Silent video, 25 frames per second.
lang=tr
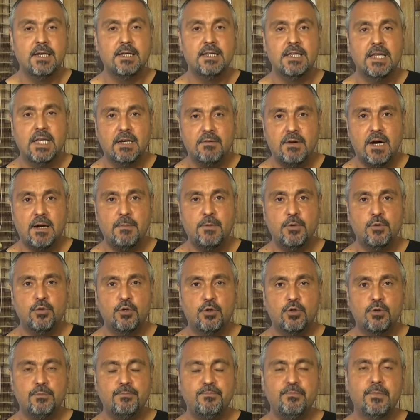Devam
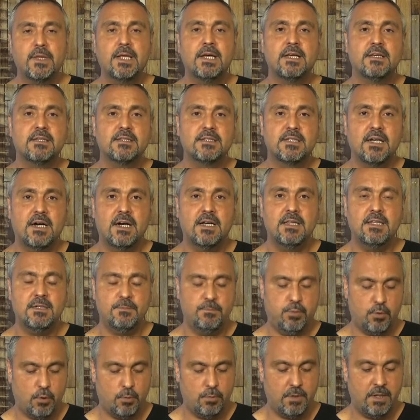ediyorum.
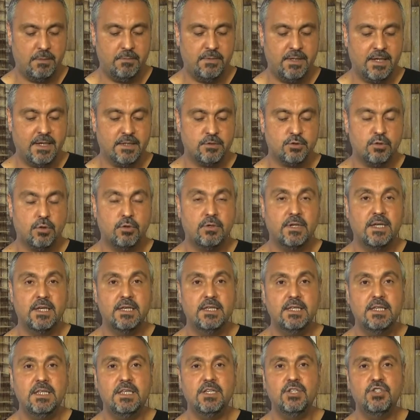Sağlık probleminden sonra
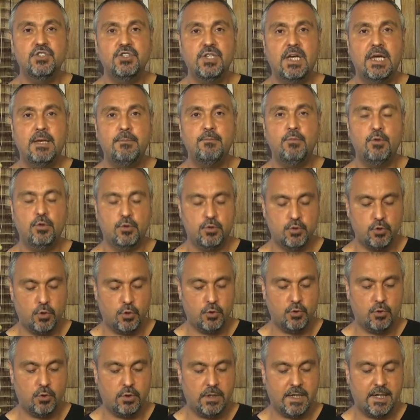ikinci en büyük
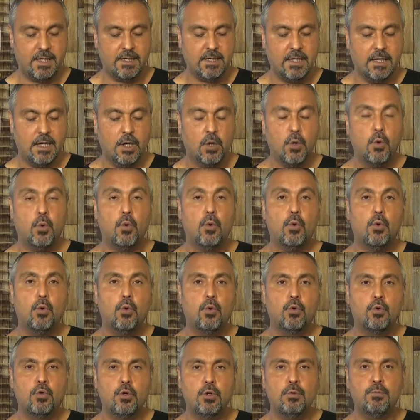sorun olarak
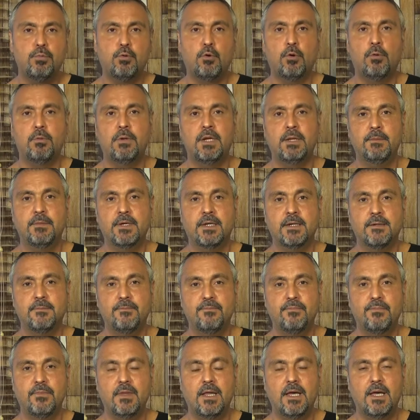okul problemi
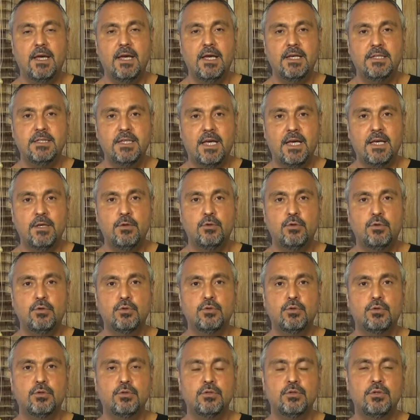
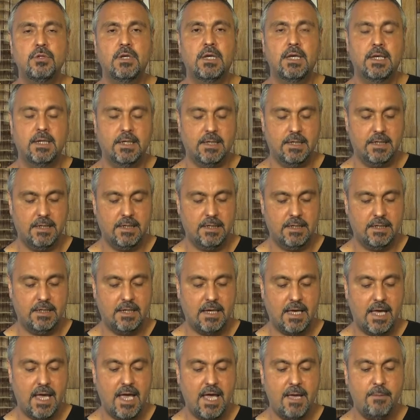Esenyurt'un
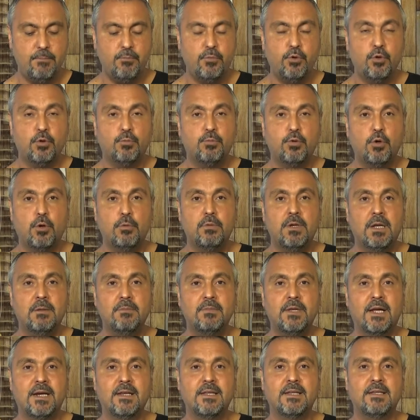e, en büyük
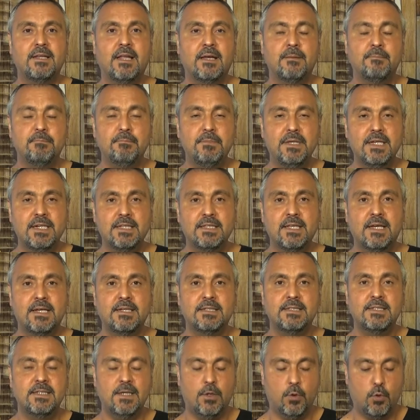problemlerinden bir
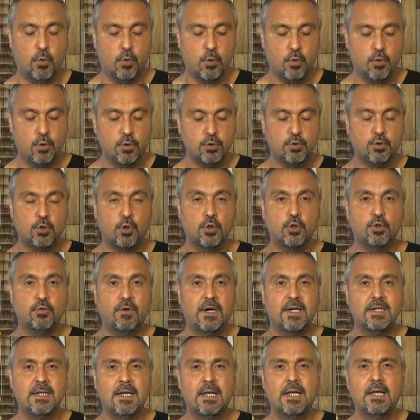tanesi okul sorunu
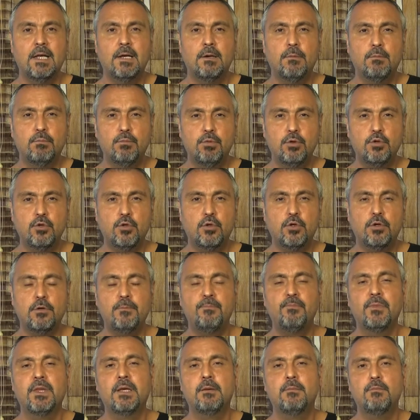var. Bunu
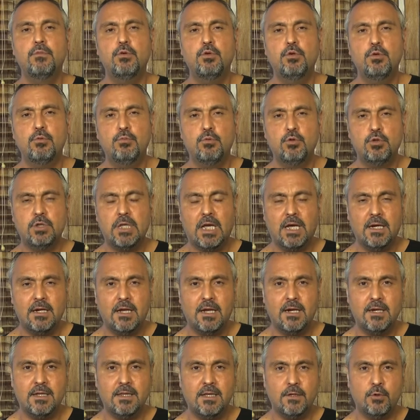bütün
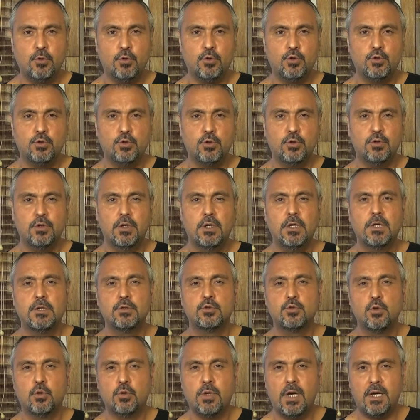muhtarlarla da görüştük.
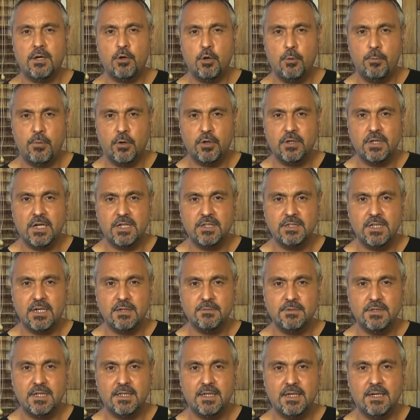Sokak
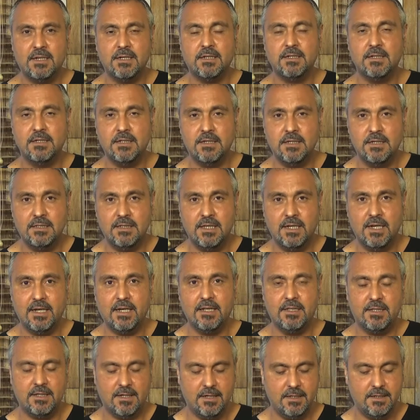röportajlarımızda da e, dile
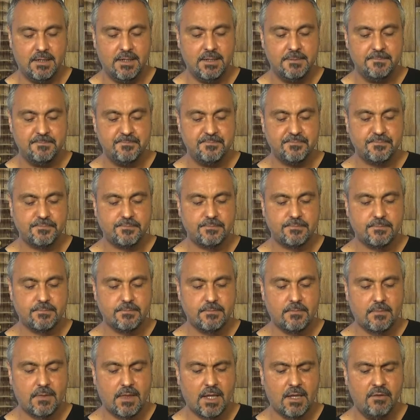getirildi.
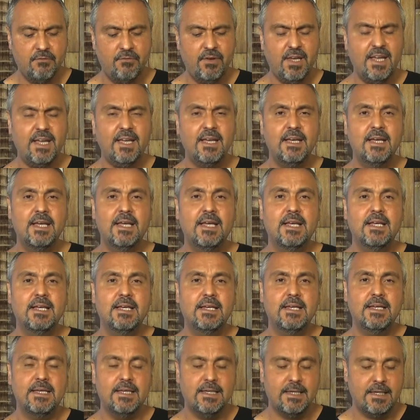Ve
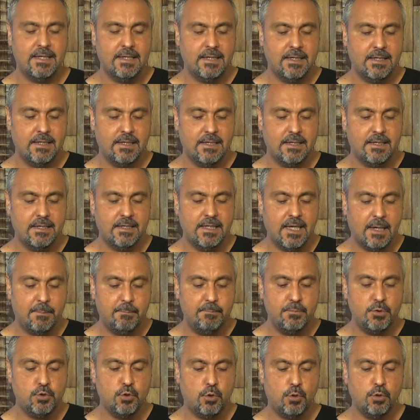e,
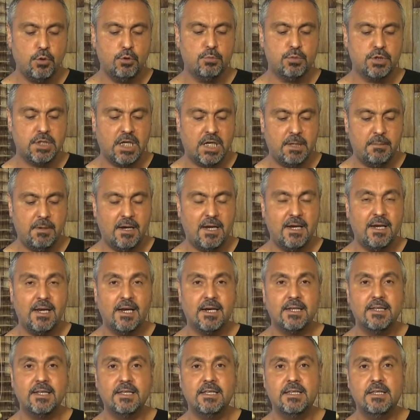yapmış olduğumuz
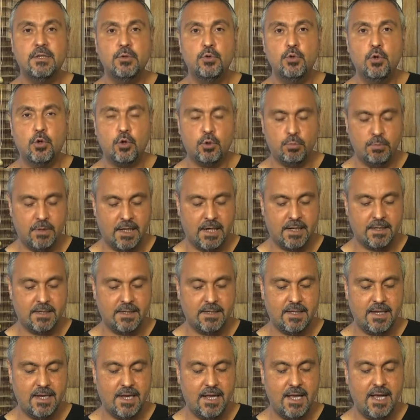haberlerdeki
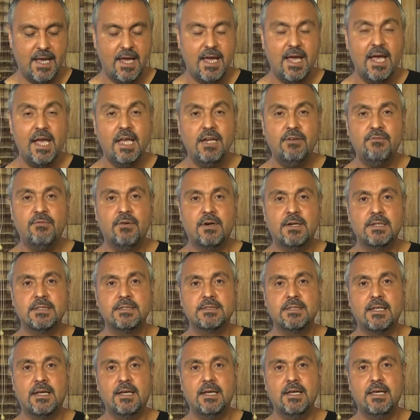yorumlarda da en
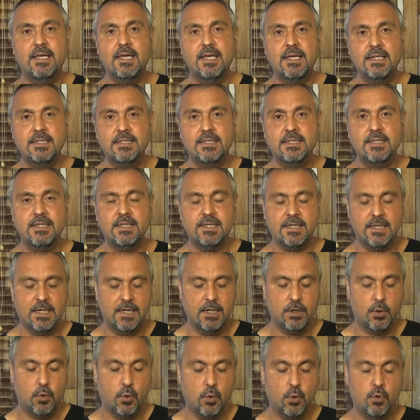fazla eksik
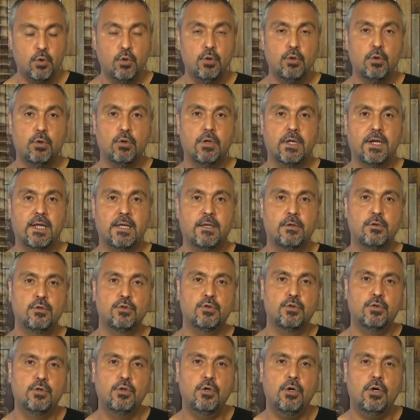okul olarak
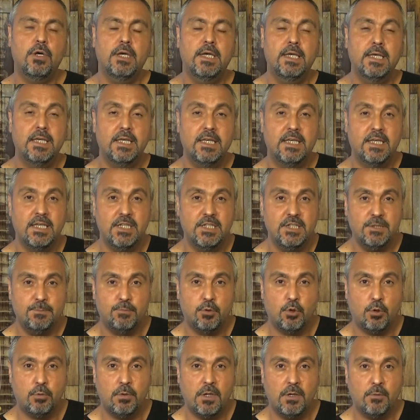gözüküyor. İkinci
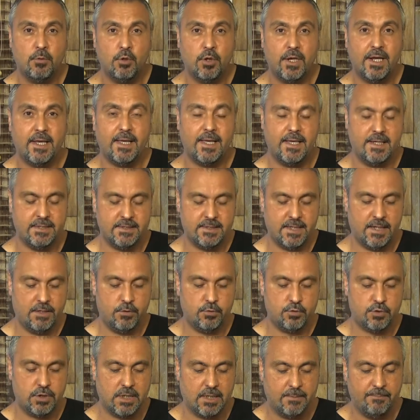problem olarak
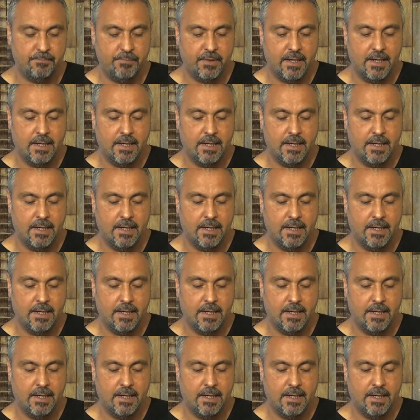Esenyurt'ta.